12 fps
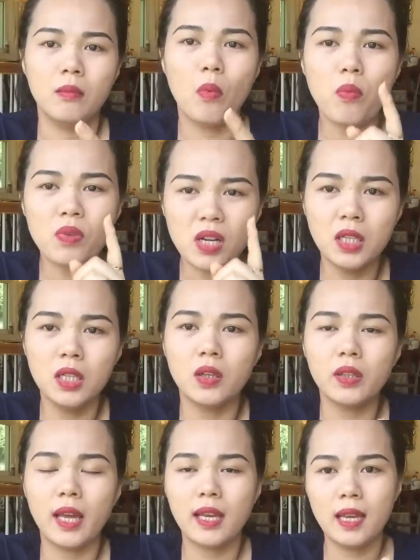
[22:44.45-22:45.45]
một người
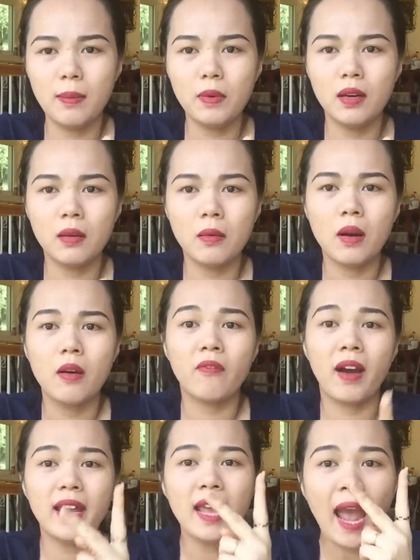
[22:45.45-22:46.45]
có thể kiếm được
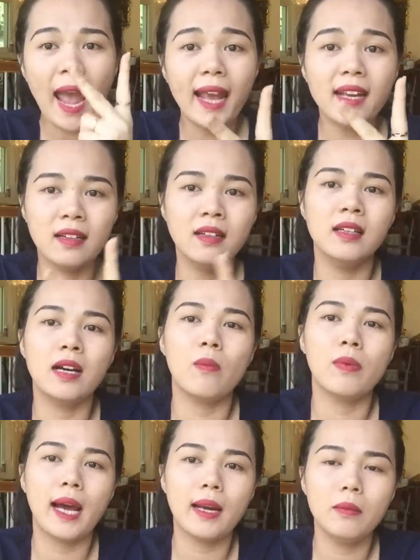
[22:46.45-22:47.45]
phải hai người
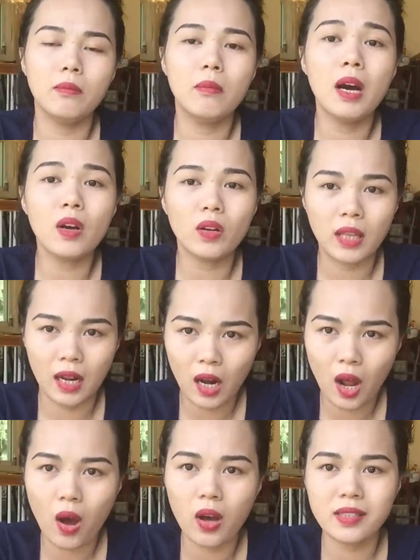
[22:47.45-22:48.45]
gồng gánh mới có thể
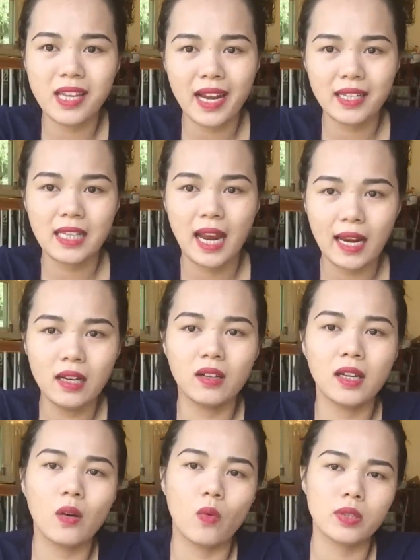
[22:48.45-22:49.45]
lo trang trải được
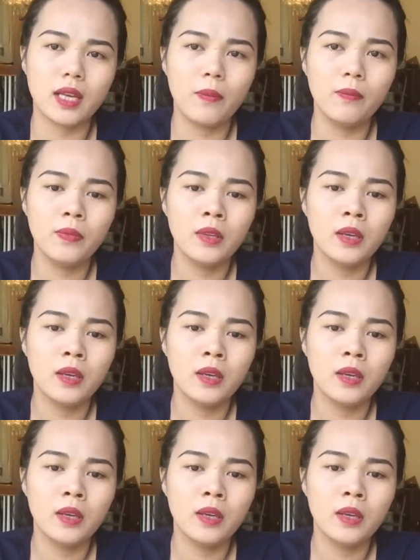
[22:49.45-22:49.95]
cái cuộc sống